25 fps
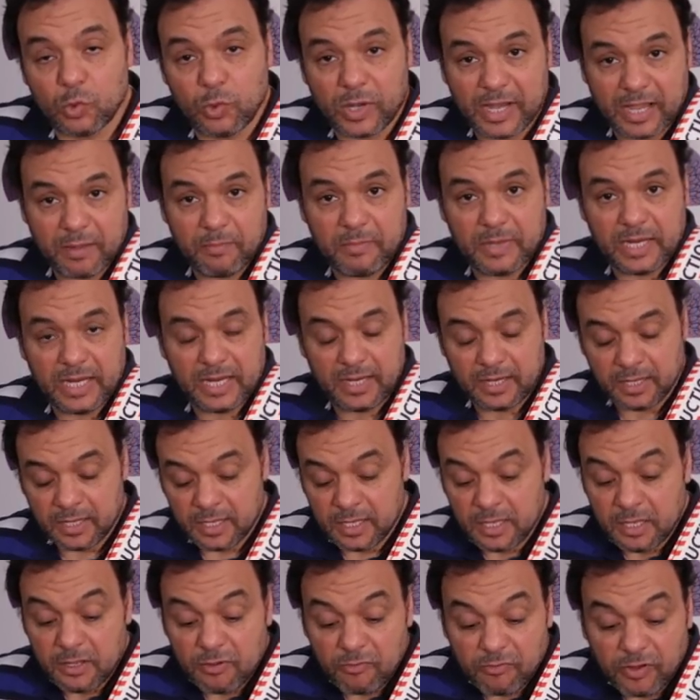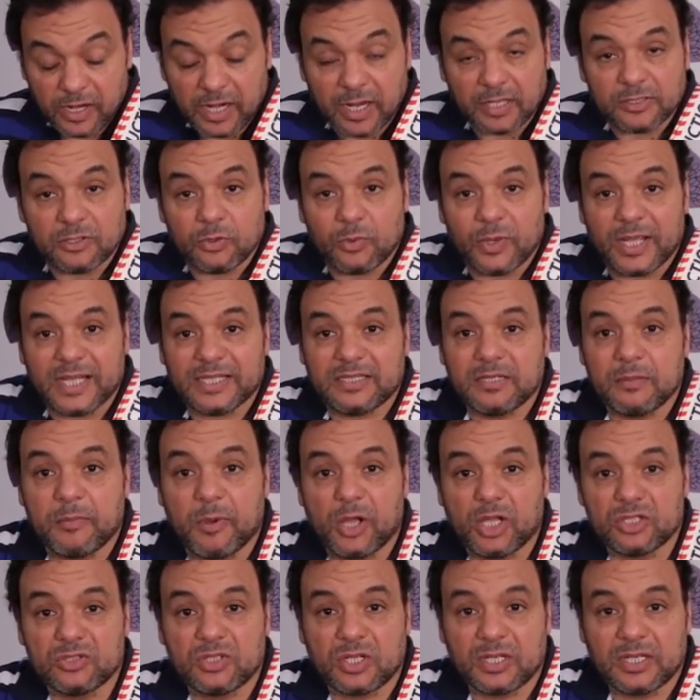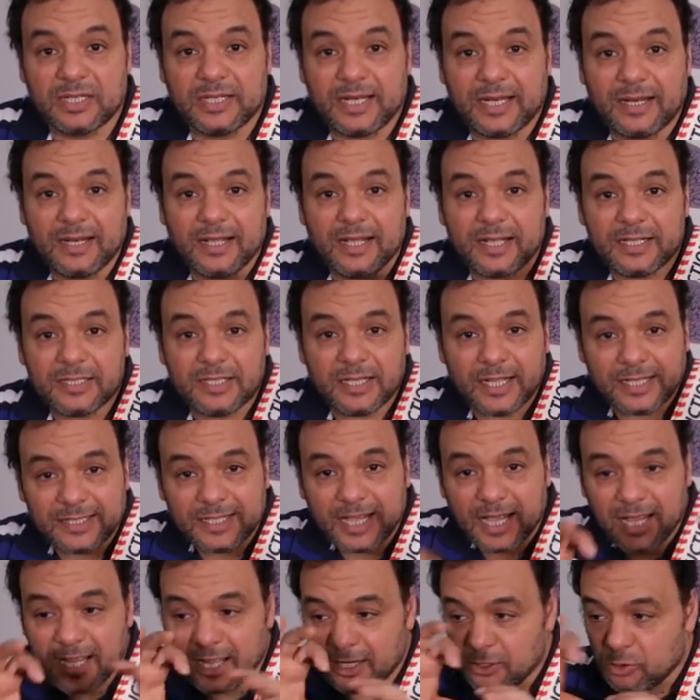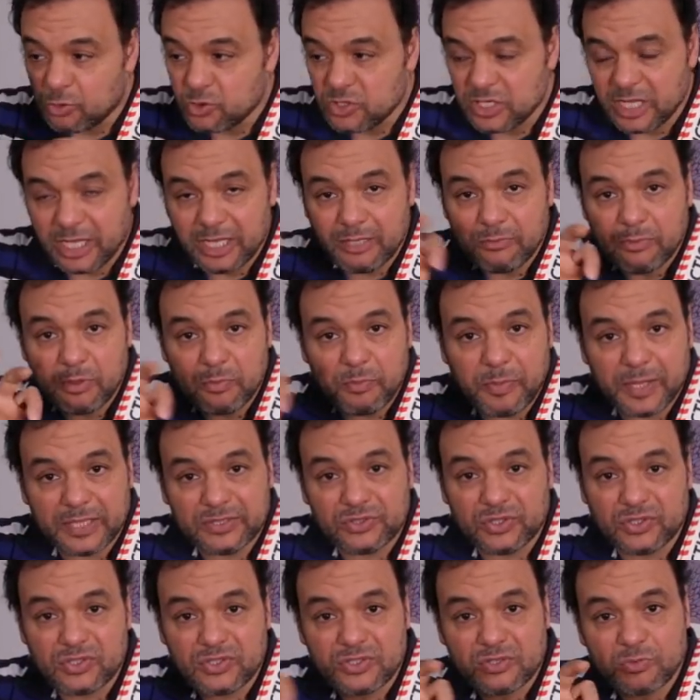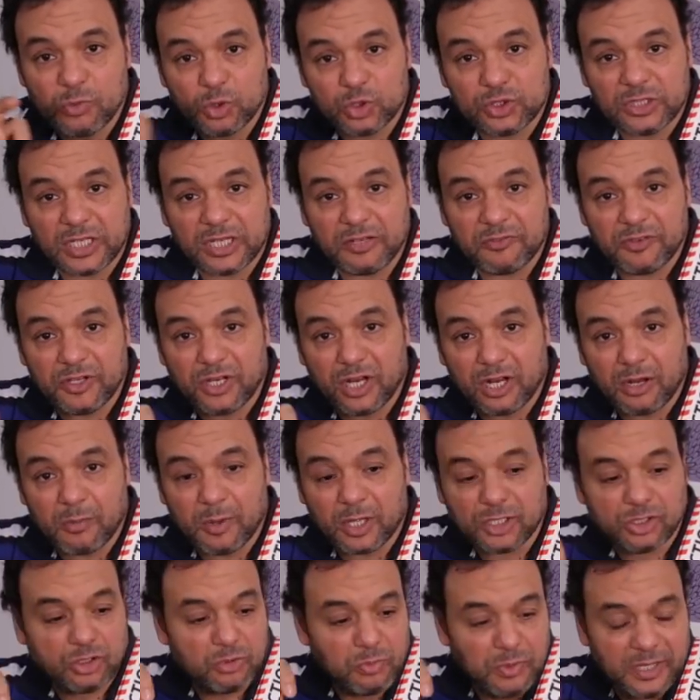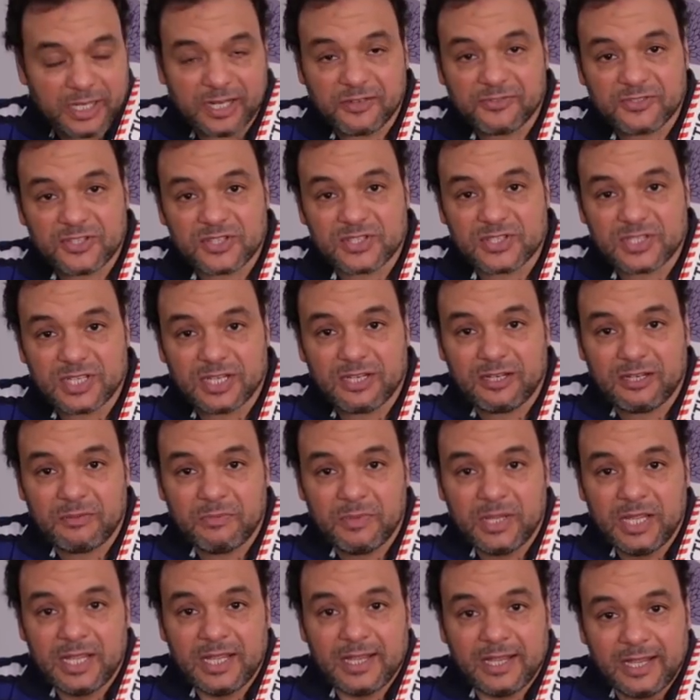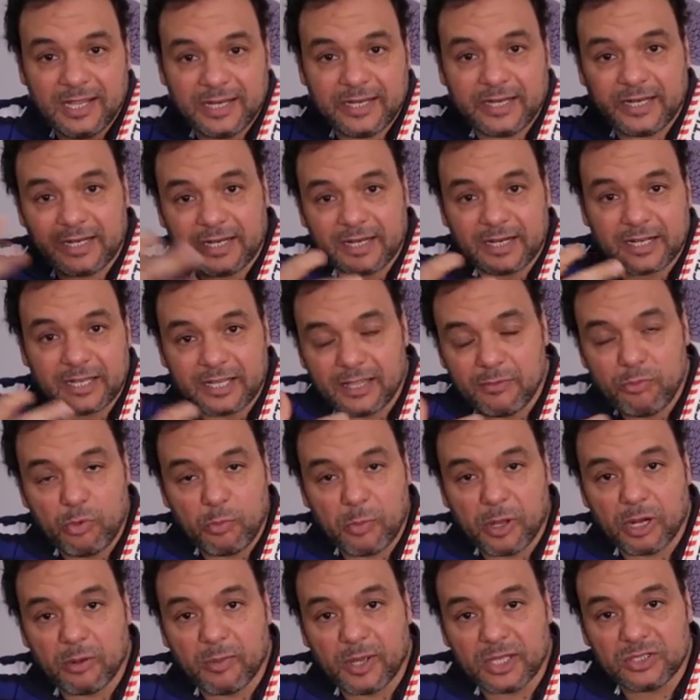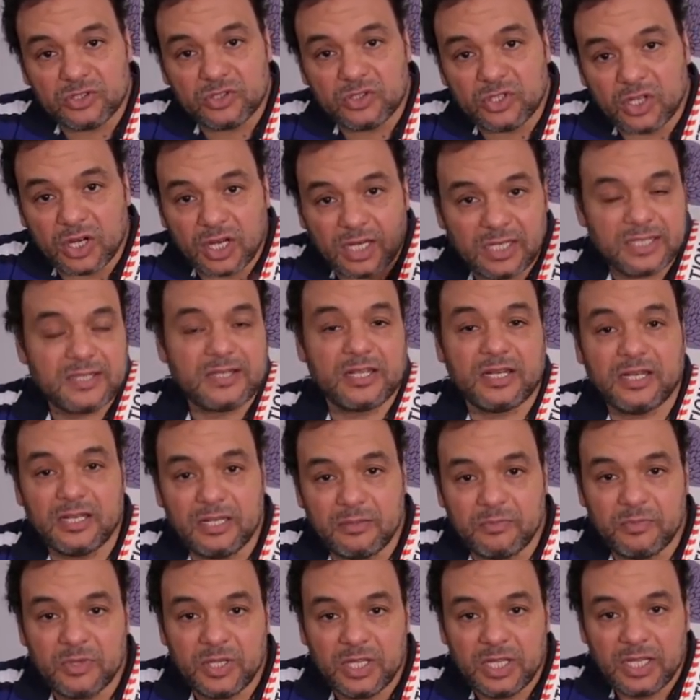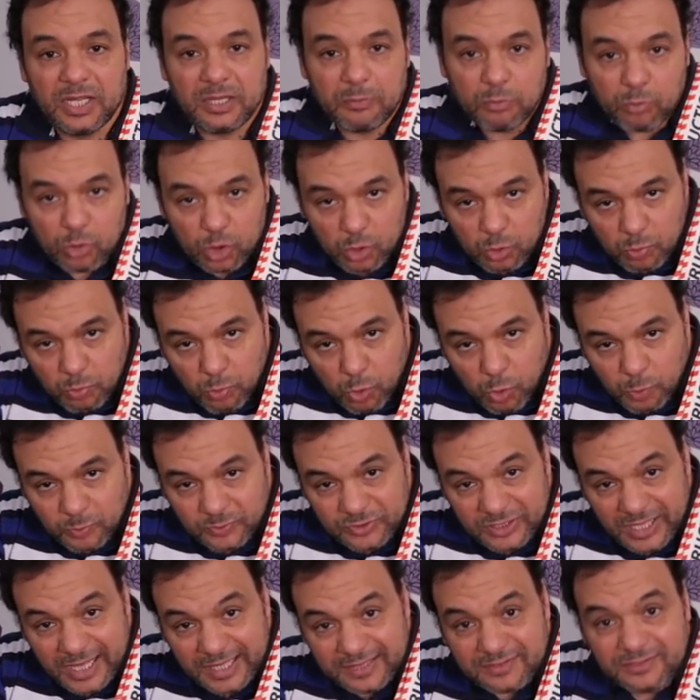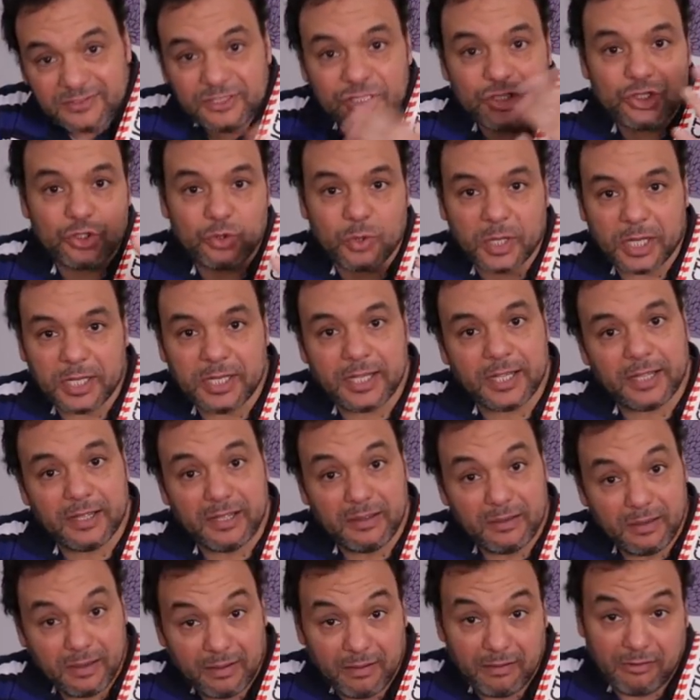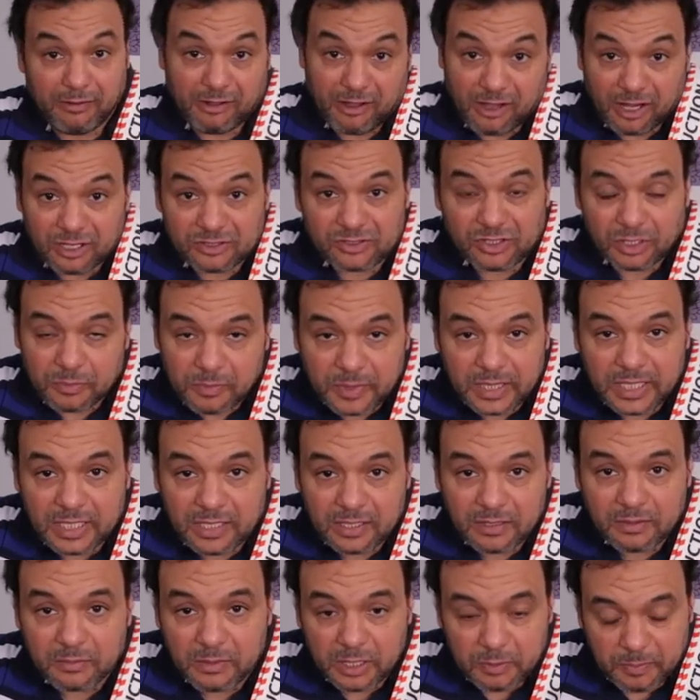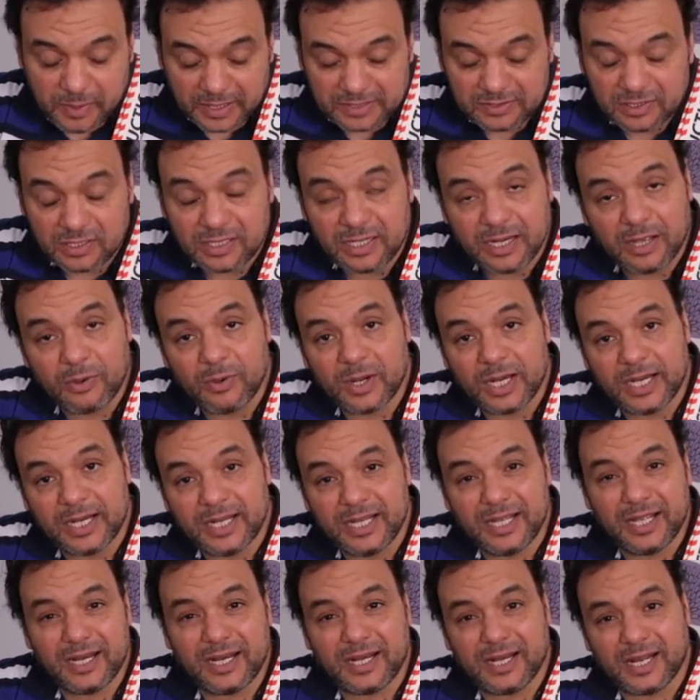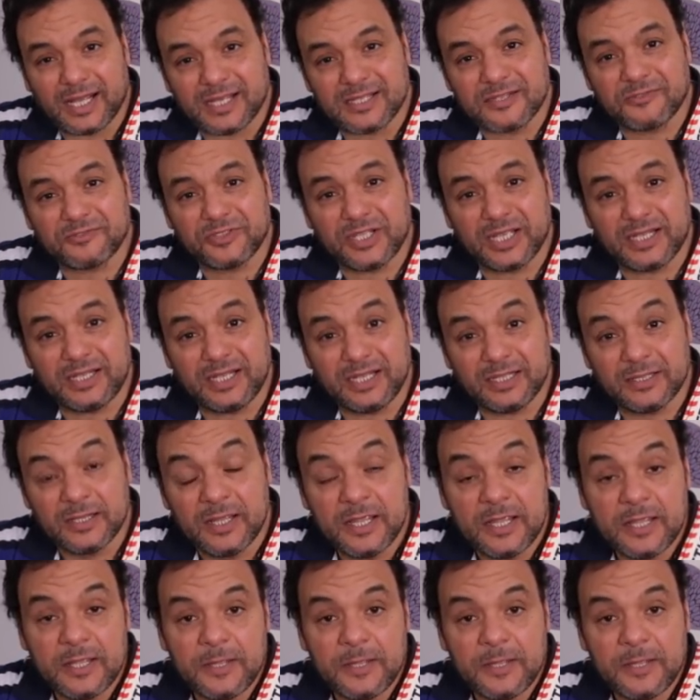واكمل هنا فانا دلوقتي بقدر ان انا ادخل جزئين من باترنز مختلفين على بعضهم من نفس السلم ان انا اركبهم على بعض يطلع لي سلم ممتد شويه اكتر من من الباترن الاولانيه اللي انا عزفتها ديت